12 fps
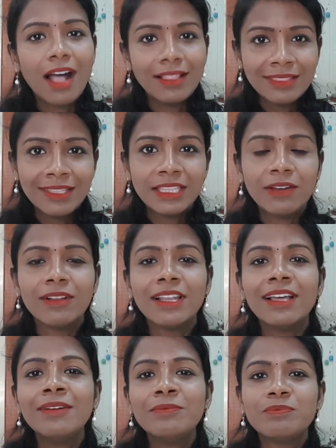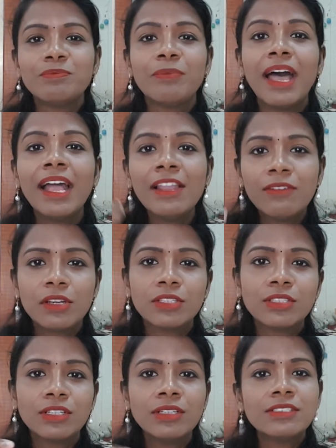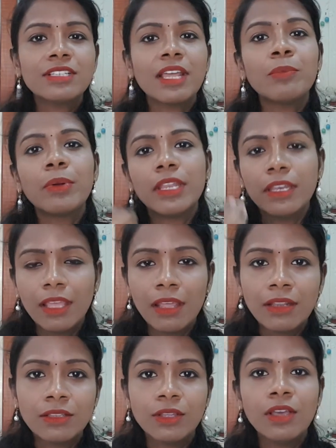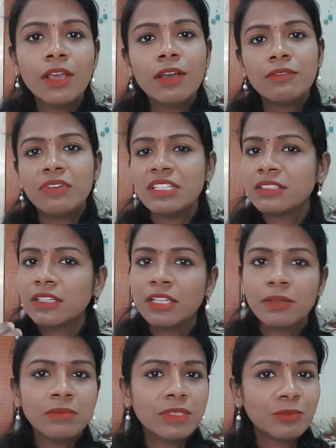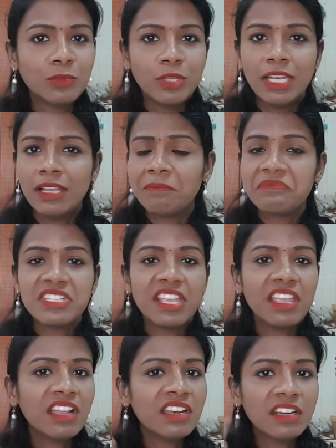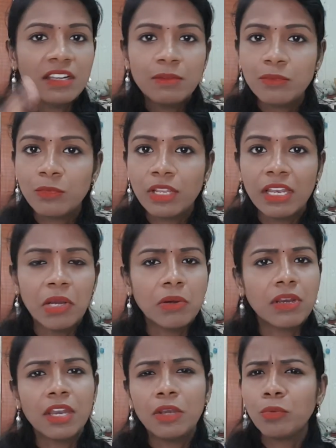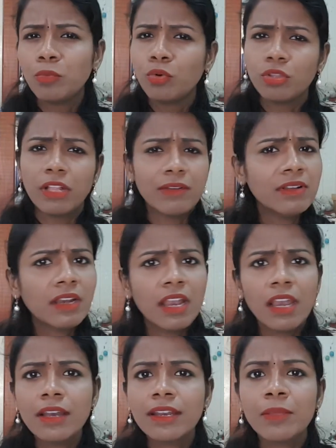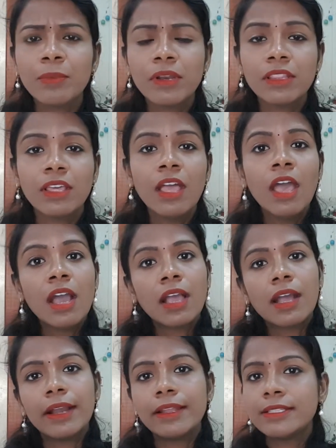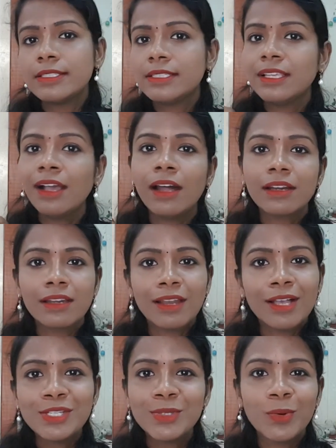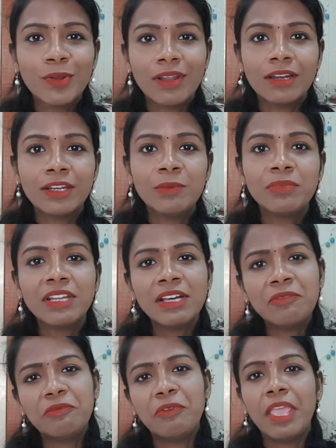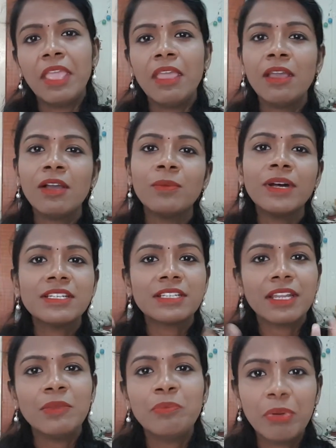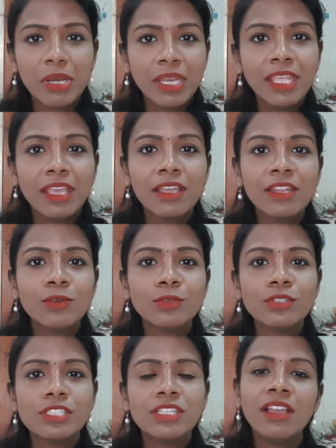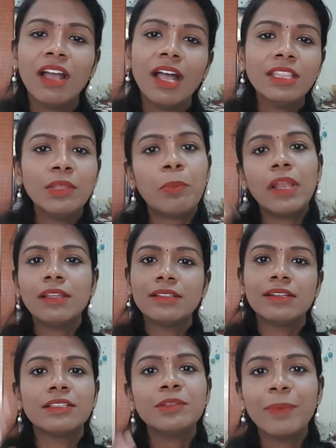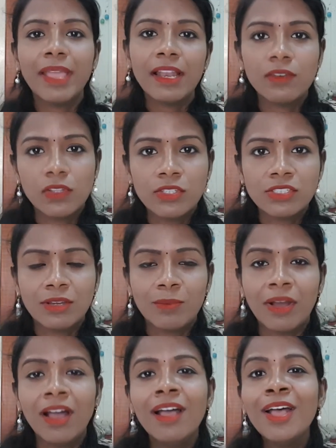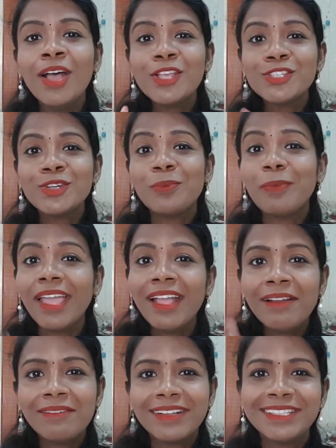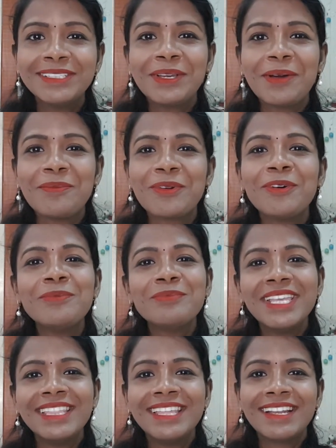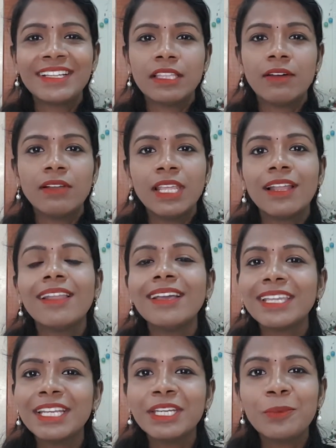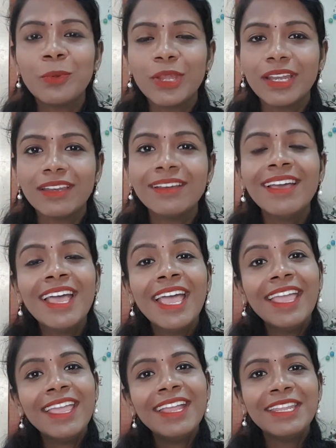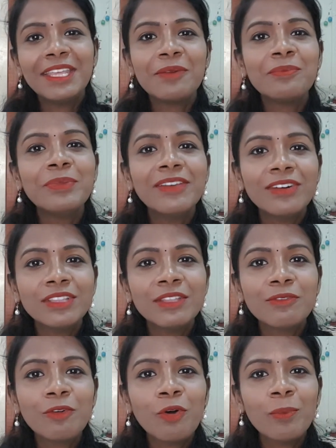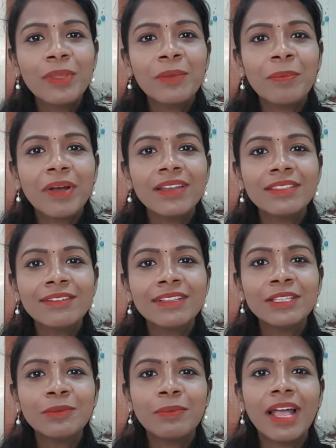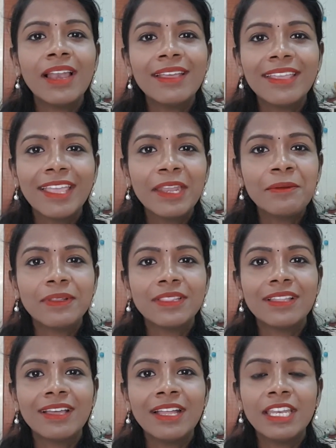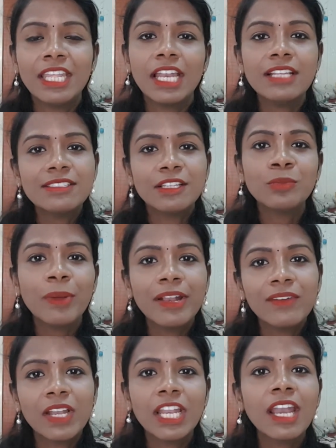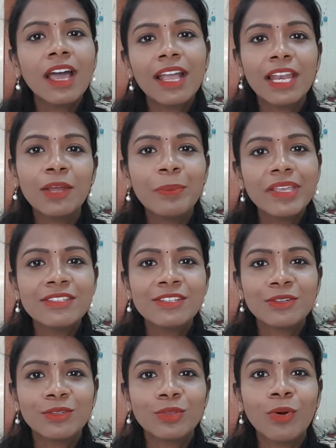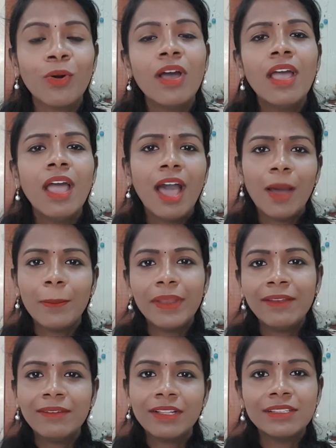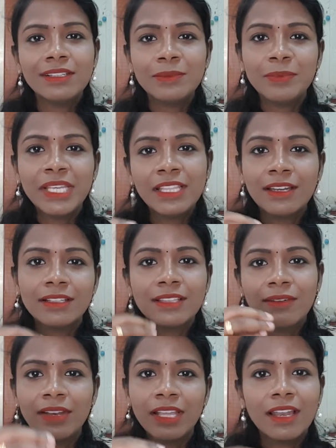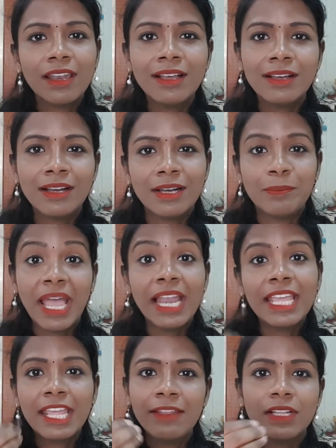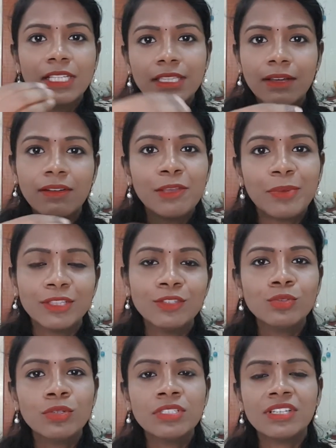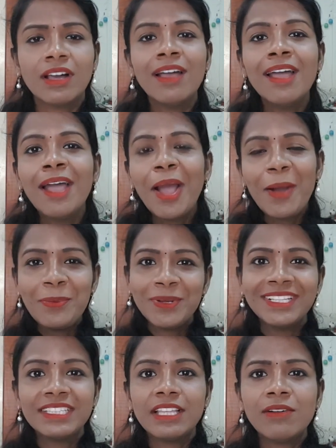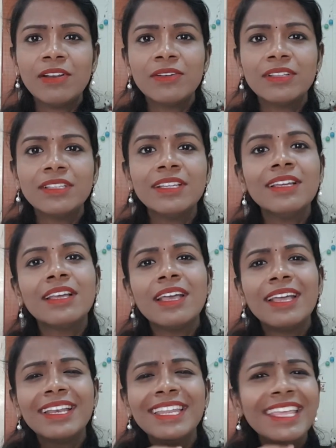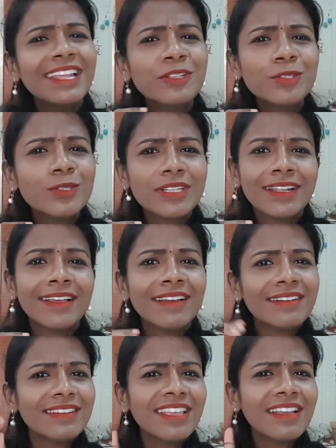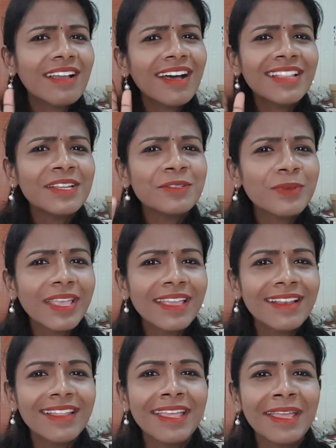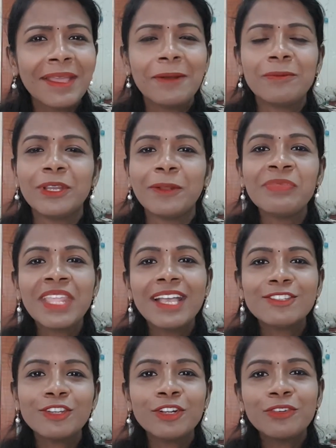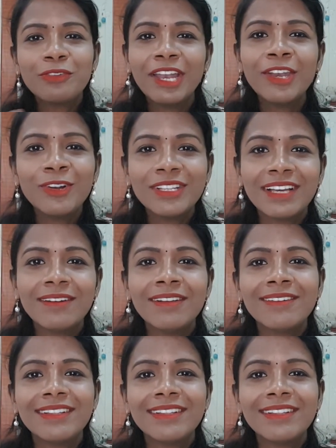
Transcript: அந்த தவளை மேலே வர்றதுக்கு ட்ரை பண்ணிகிட்டே இருந்தது ஃபஸ்ட் அட்டம்ப்ட் முடியல செகண்ட் அட்டம் முடியல ரெண்டு மூணு தடவை நல்லா ட்ரை பண்ணுது கடைசியாக அட் லாஸ்ட் ஒரு அட்டம்ப்டில் வேகமாக ட்ரை பண்ணி எகிரி குதித்து அந்த பள்ளத்துலேருந்து மேலே வந்துருச்சாம்மா ஸோ மேலே வந்ததுக்கப்புறம் மீதி இருக்க தவளைங்கள்லாம் கிட்ட போயிட்டு ஏ நீ எப்படி வந்து இவ்வளோ பெரிய பள்ளத்தை வந்து மேலே ஏறி வந்த நீ எல்லாம் செத்து போயிடுவல்ல நாங்கள் எல்லாம் பேசிகிட்டு இருந்தோம் அப்படின்னு வந்து மீதி இருக்க தவளைங்கள்லாம் மேலே ஏறி வந்த தவளையை பார்த்து சொல்லிச்சான் அப்போது அந்த தவளை வந்து நீ என்ன சொல்கிற என் காதில் எதுவும் கேட்கலையே அப்படின்னு ஸோ அதோட ஃப்ரெண்டோட தவளை